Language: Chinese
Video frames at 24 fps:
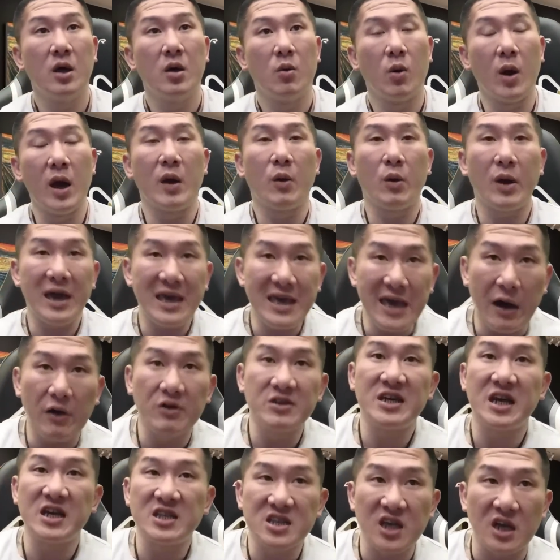我也会邀一
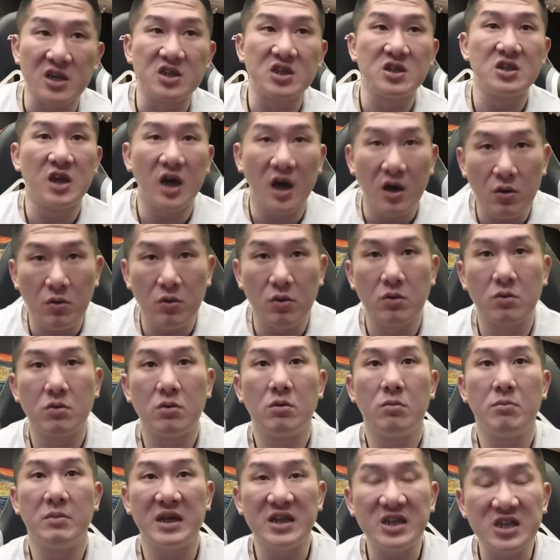些政治人
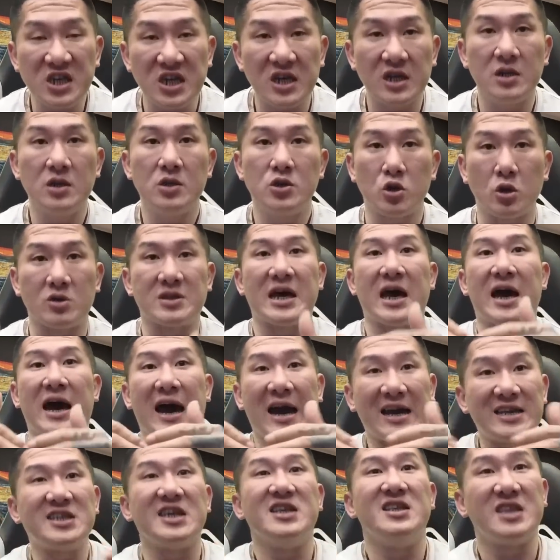物、明星坐在
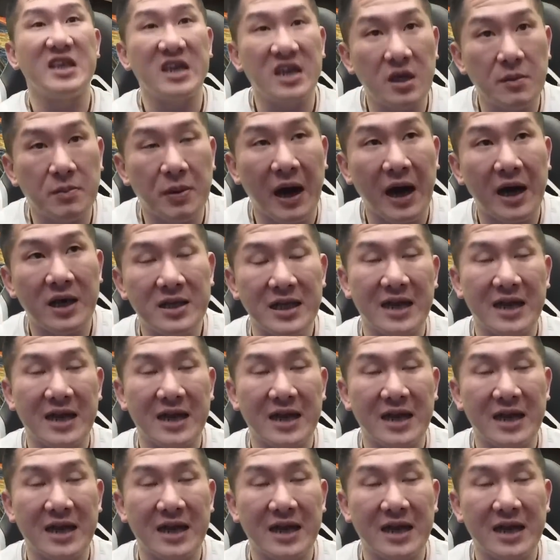海景第一排，